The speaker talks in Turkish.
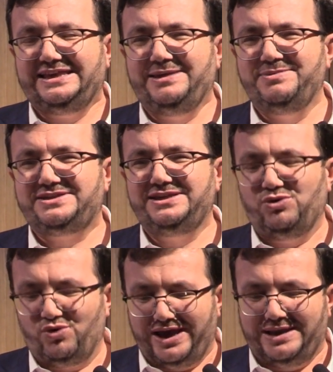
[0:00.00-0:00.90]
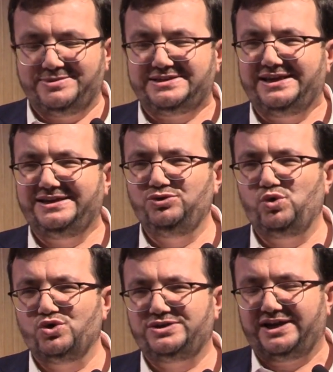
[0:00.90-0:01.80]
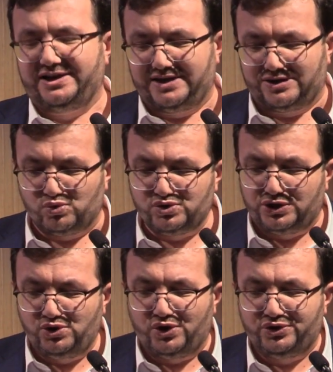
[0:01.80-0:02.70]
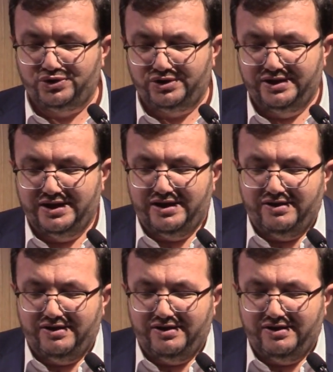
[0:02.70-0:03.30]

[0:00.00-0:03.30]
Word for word: Kimisi o elbiselerin göğse kadar uzanıyordu.